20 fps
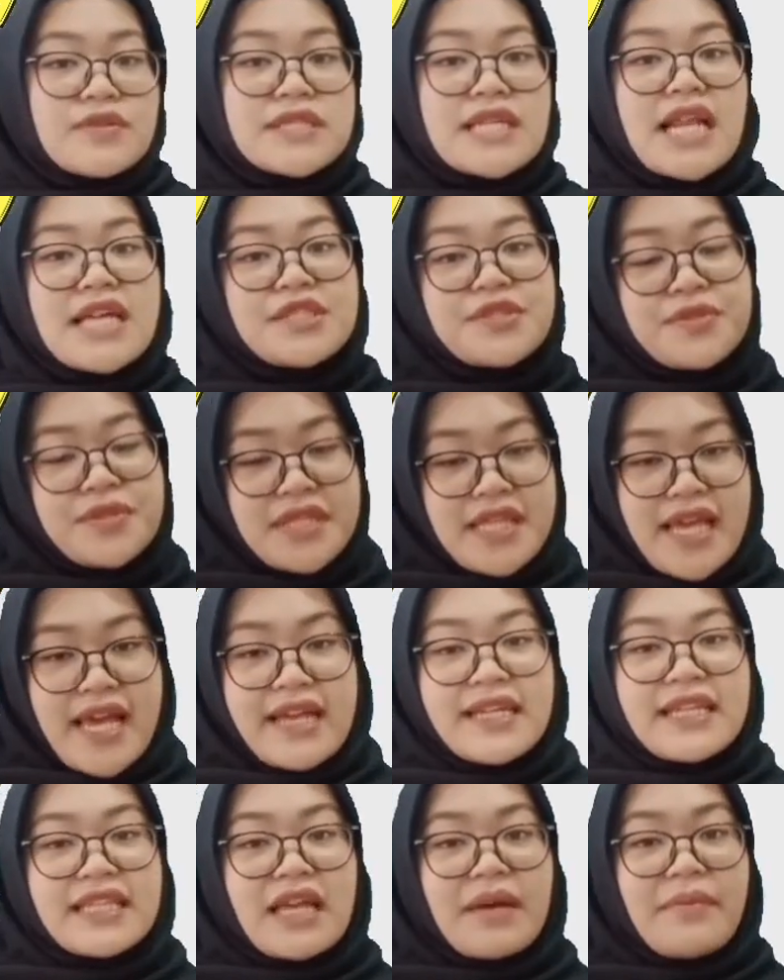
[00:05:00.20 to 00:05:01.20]

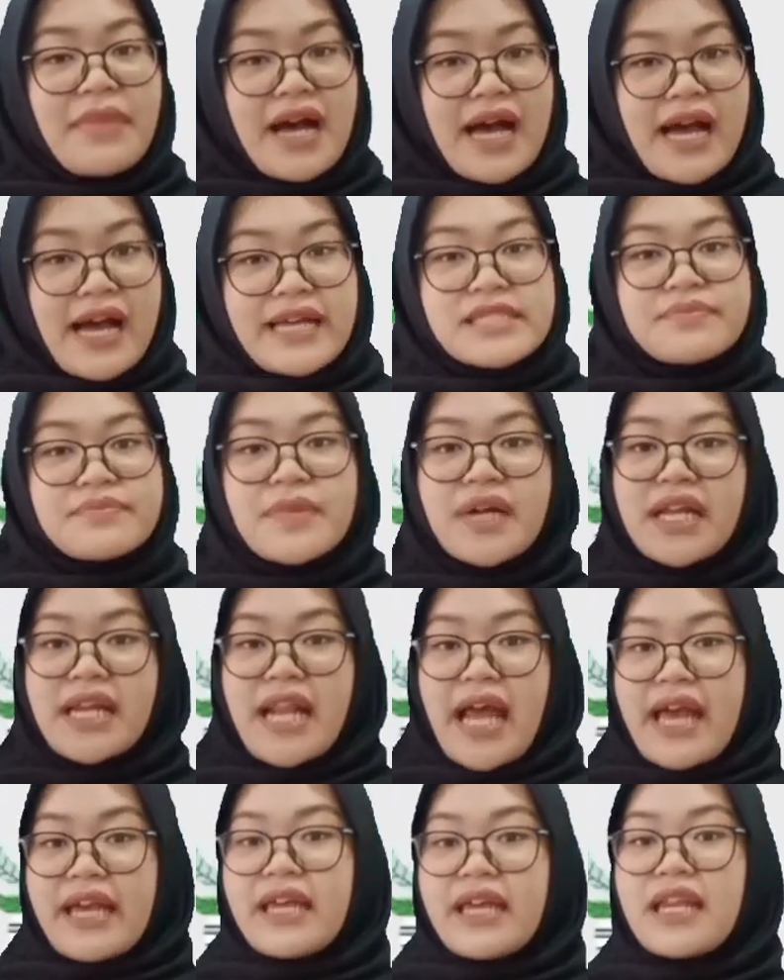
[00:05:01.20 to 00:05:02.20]
selanjutnya kita bahas
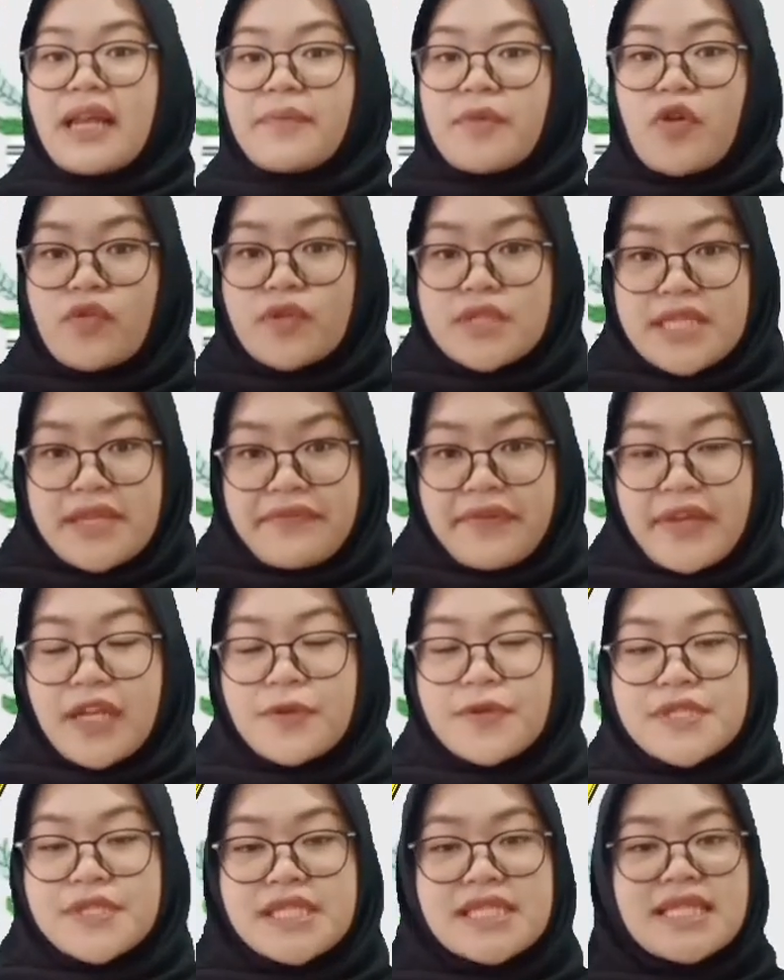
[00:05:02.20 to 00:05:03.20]
mengenai reproduksi
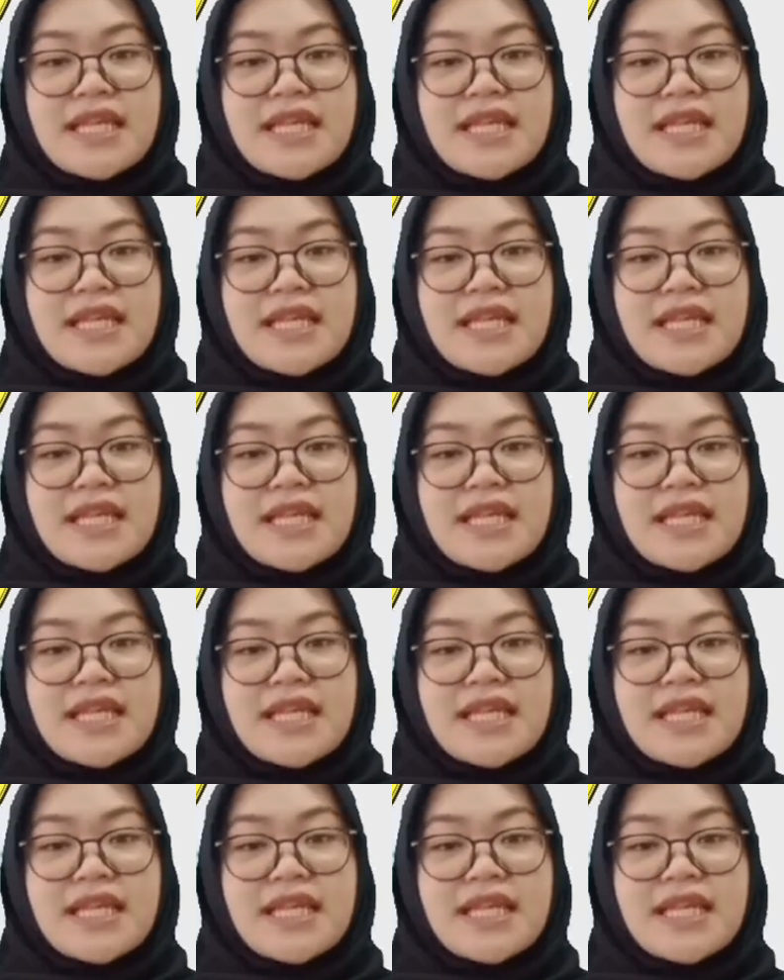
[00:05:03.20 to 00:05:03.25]
virus.